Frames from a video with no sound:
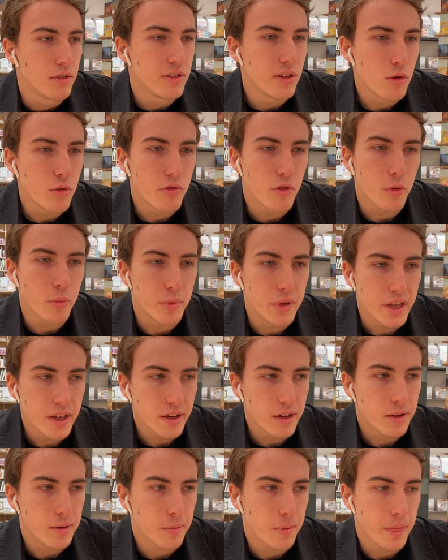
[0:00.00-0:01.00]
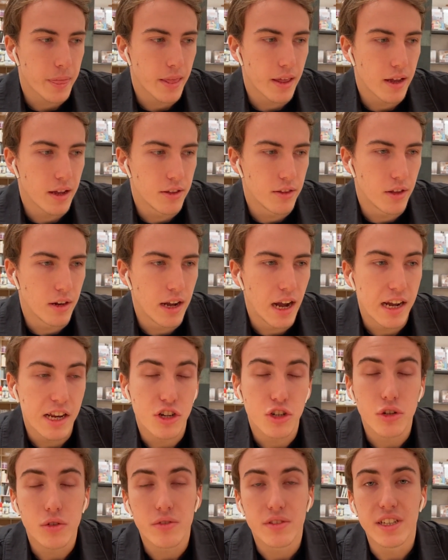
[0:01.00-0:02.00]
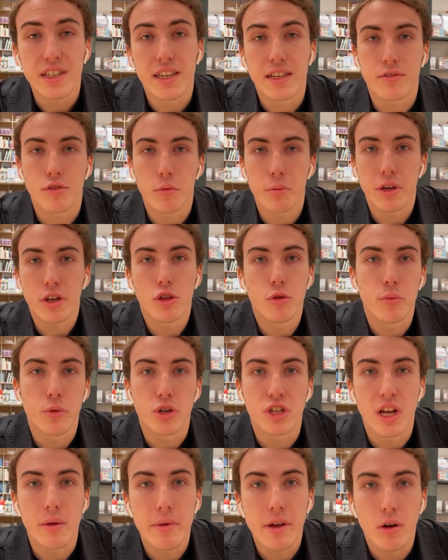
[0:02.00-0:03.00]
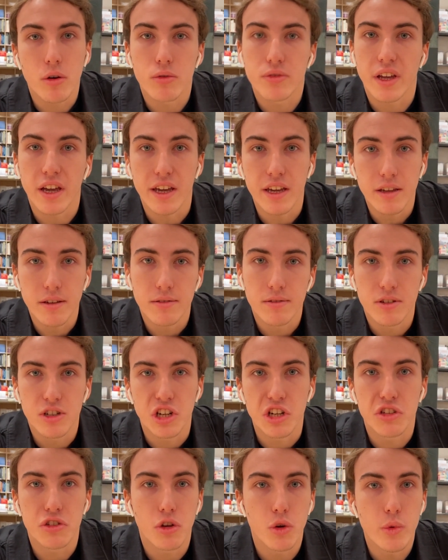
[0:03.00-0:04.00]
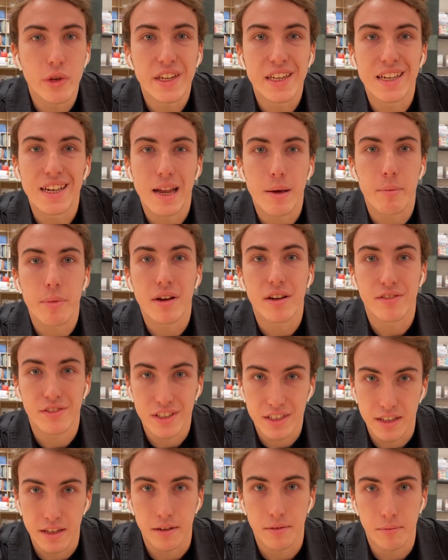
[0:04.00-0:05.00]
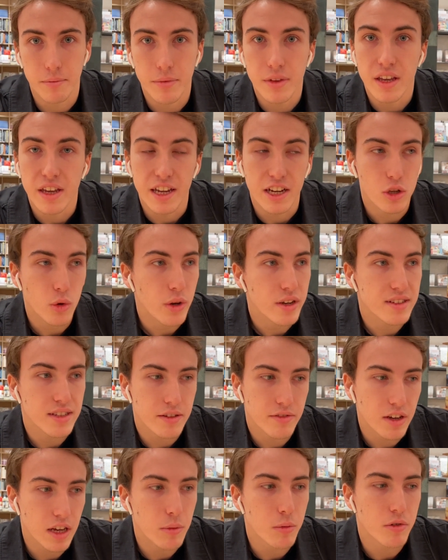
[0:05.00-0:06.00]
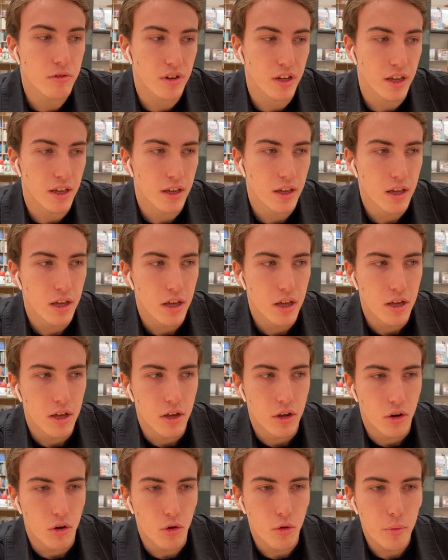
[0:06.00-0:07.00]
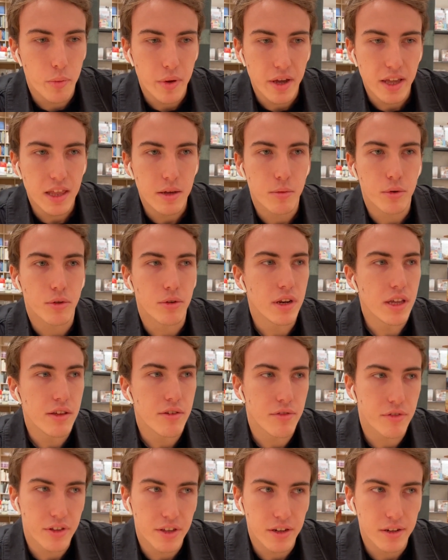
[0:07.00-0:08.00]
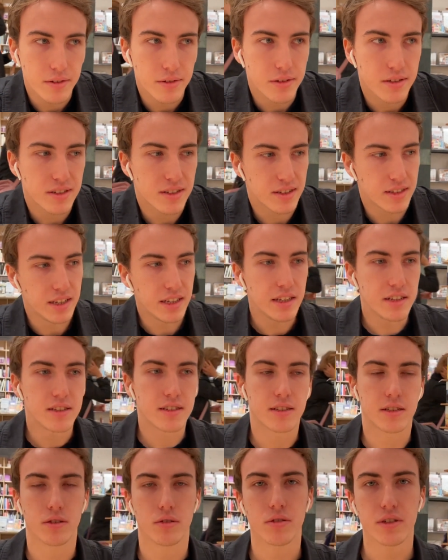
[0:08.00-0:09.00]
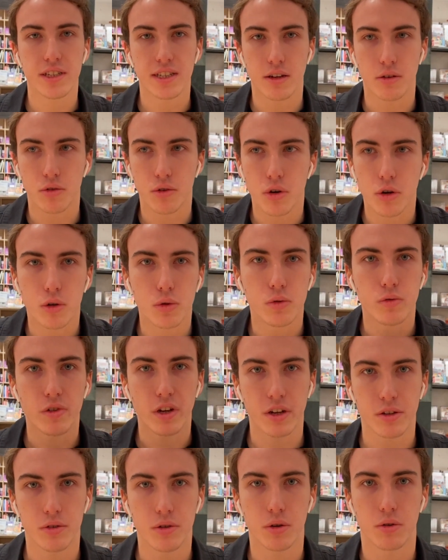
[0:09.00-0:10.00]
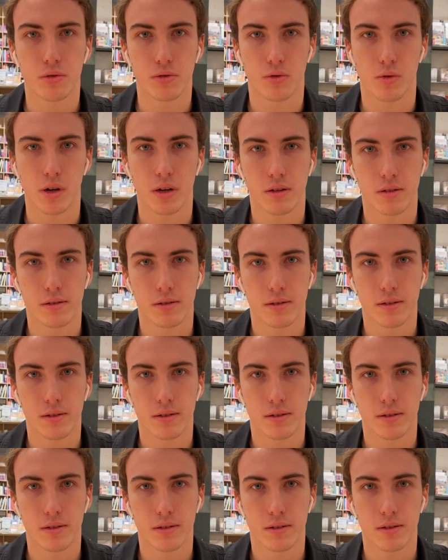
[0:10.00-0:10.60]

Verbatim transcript: Tu sais, le vampire, la légende dit qu'un vampire ne peut jamais rentrer chez celui qui ne l'a pas invité. Et je crois que c'est vraiment vrai. Le PN, à un moment donné, il vient s'il sent qu'il y a encore une ouverture en toi.